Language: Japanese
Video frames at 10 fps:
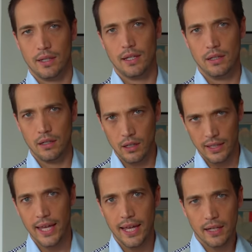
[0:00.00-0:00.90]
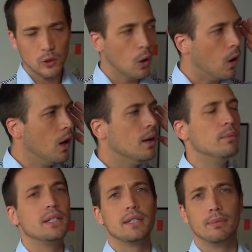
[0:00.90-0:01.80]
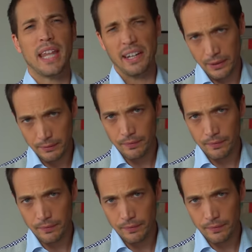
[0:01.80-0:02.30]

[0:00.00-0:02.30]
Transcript: ていう契約を結ぶなの。